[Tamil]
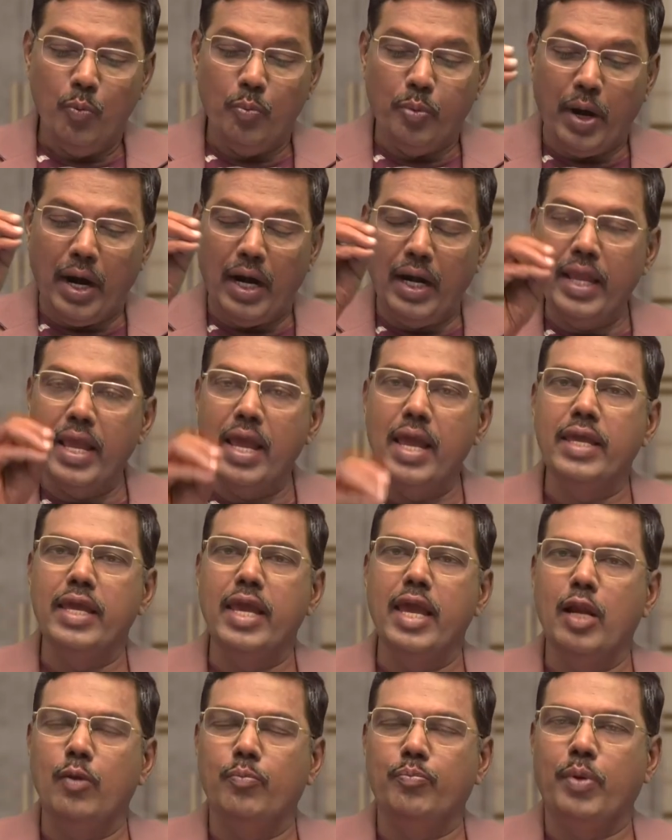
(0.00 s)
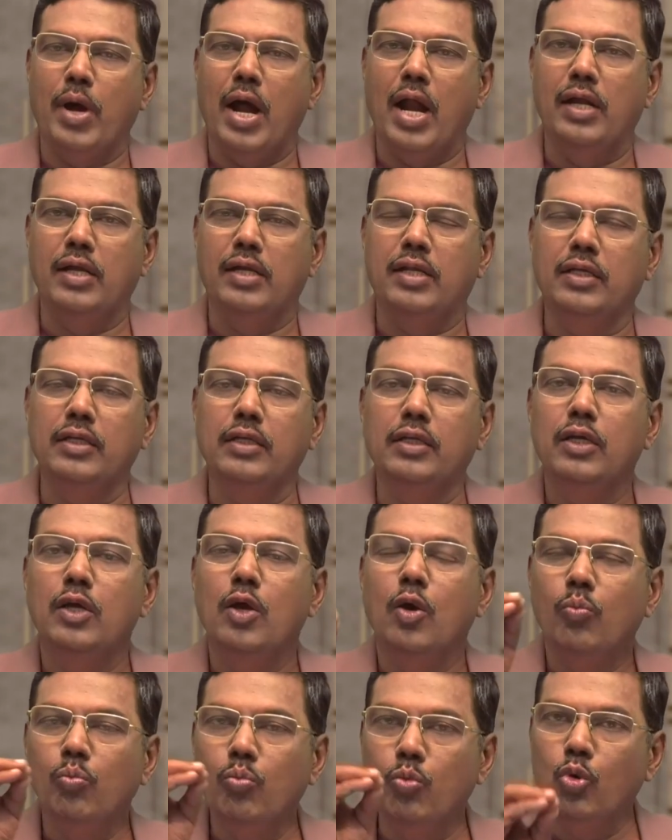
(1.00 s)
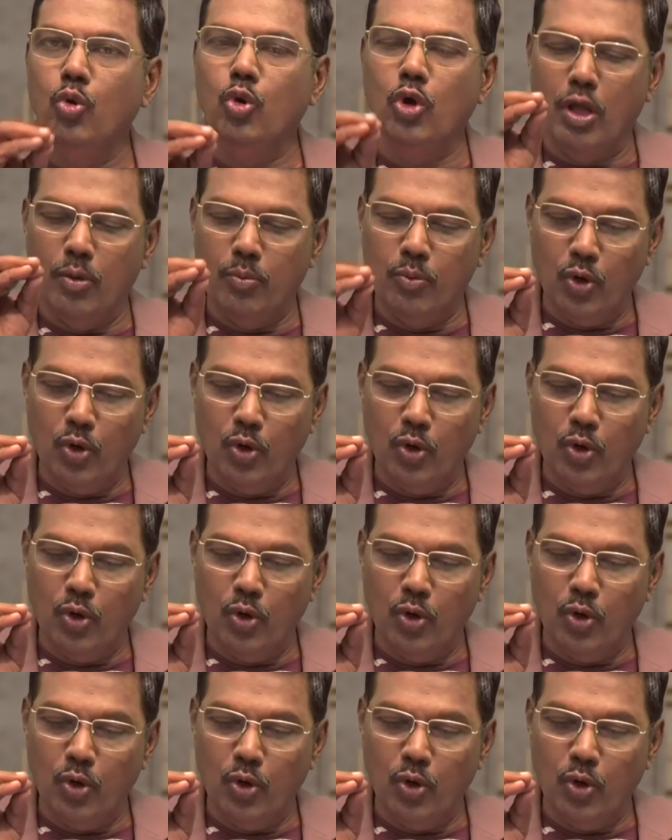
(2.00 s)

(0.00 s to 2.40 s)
பழைய ஏற்பாட்டு மூல